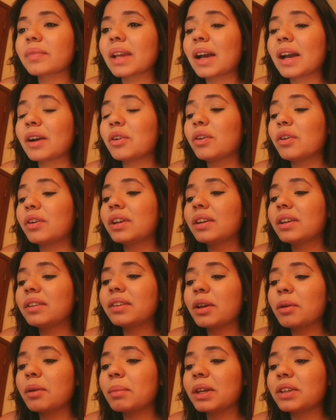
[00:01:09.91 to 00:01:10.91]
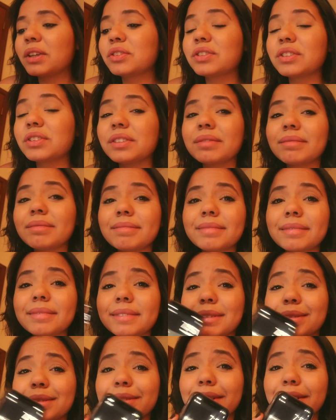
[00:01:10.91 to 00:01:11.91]
Agora, realmente,
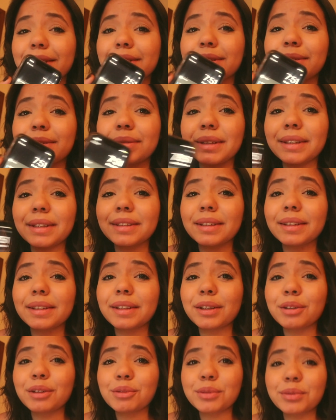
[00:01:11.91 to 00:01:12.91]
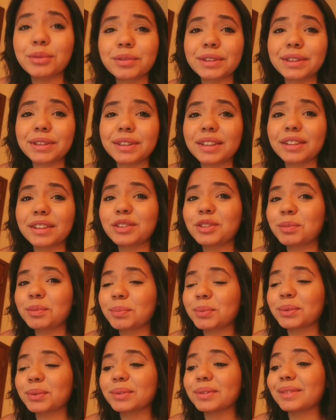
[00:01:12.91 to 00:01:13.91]
são 150, eu vou fazer,
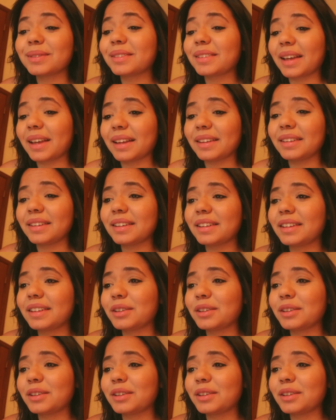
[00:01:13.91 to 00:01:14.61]
tipo, nada.